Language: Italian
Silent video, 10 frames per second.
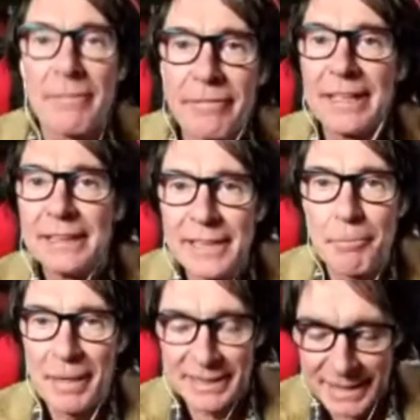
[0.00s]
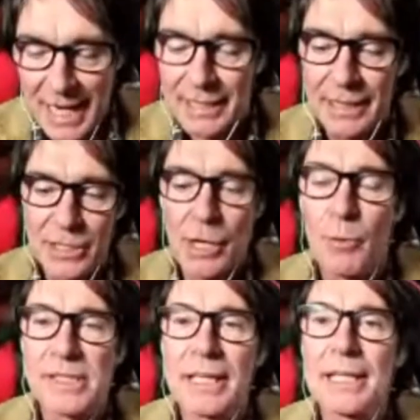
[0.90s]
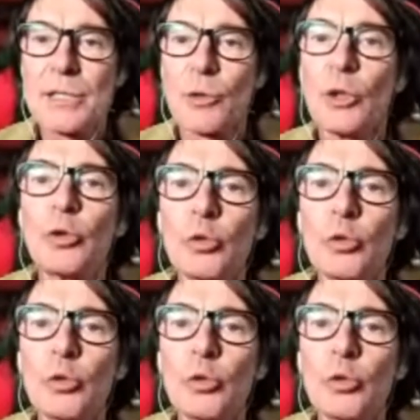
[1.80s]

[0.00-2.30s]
20 e passa anni che c'hanno queste canzoni,